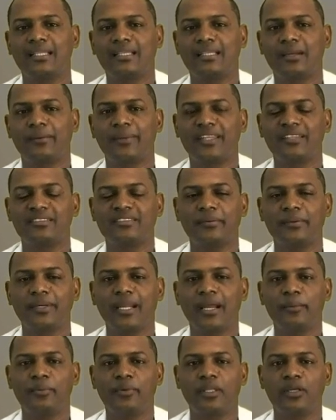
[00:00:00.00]
A través de esa
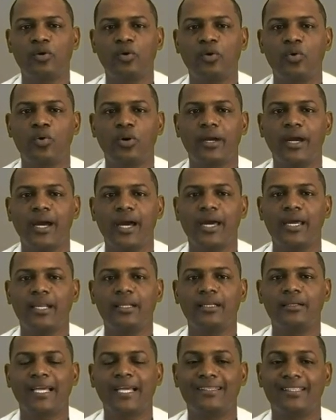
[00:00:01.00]
vena se pueden colocar
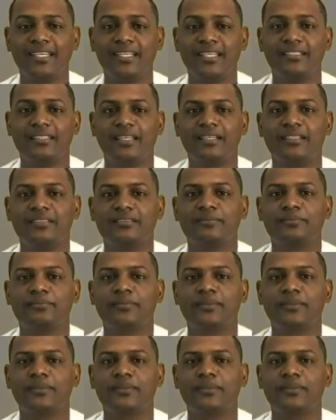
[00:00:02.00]
catéteres,